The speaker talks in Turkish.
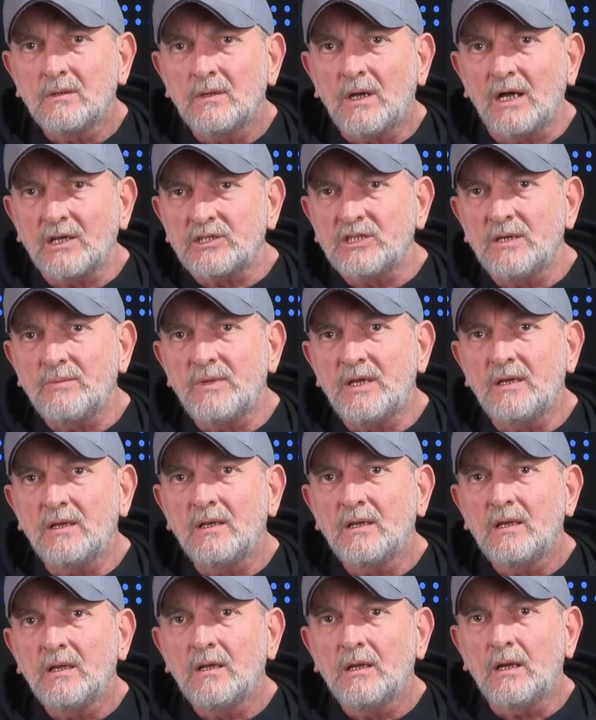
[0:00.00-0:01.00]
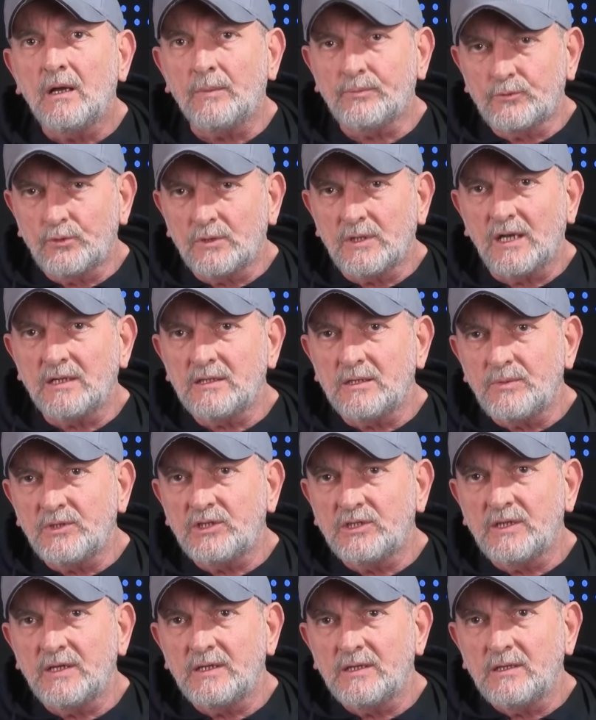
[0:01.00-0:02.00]
Hagen'e Abdülkadir
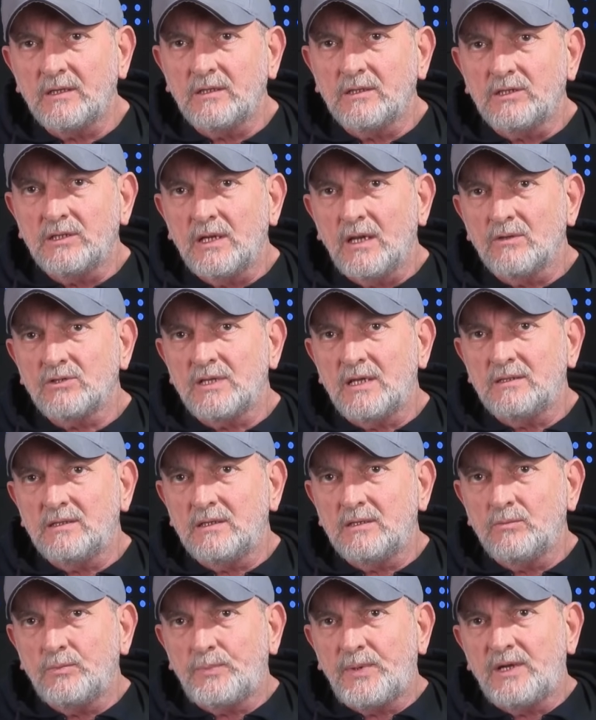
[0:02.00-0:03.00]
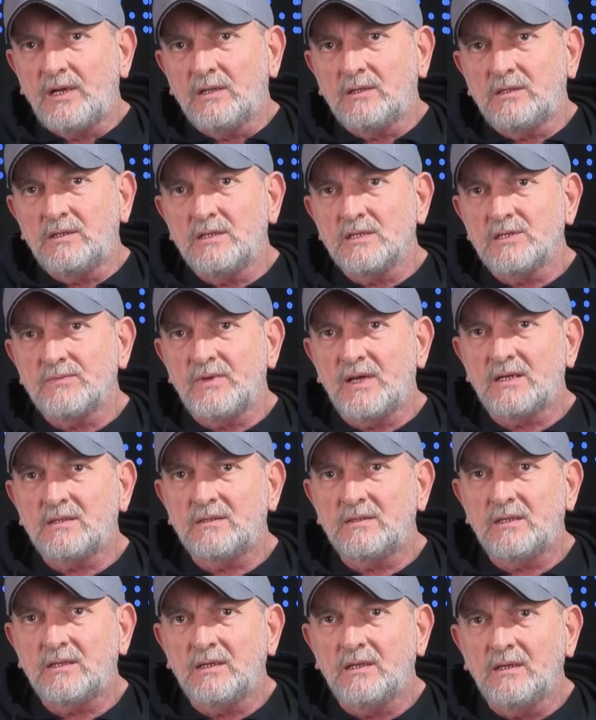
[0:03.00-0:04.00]
Bittiken'e dedi ki ya sen dedi bu penaltıyı nasıl
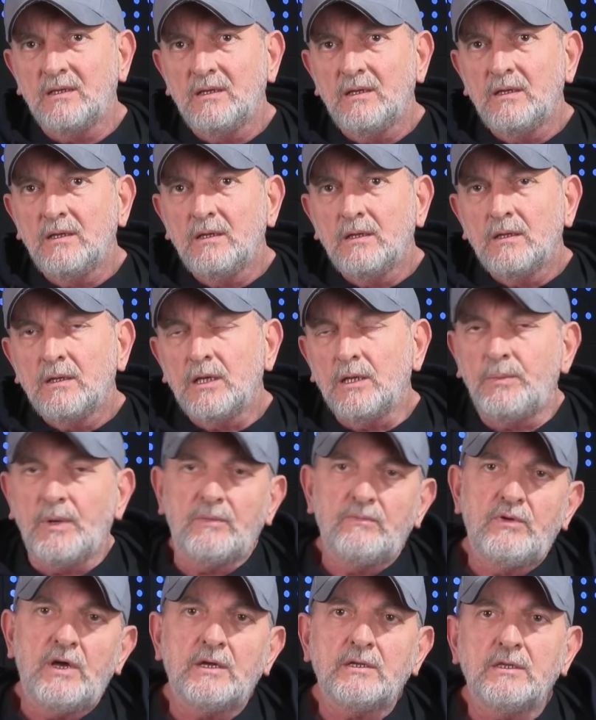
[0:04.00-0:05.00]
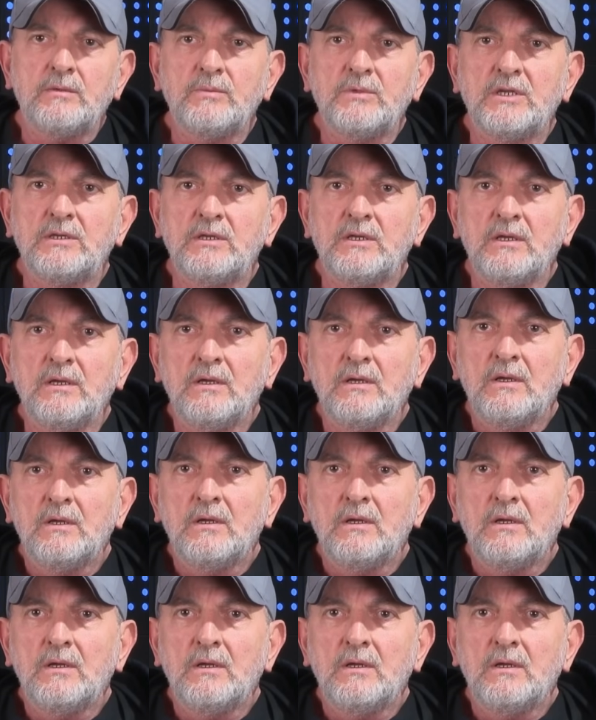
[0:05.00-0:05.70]
verdin dedi. E ben verdim dedi.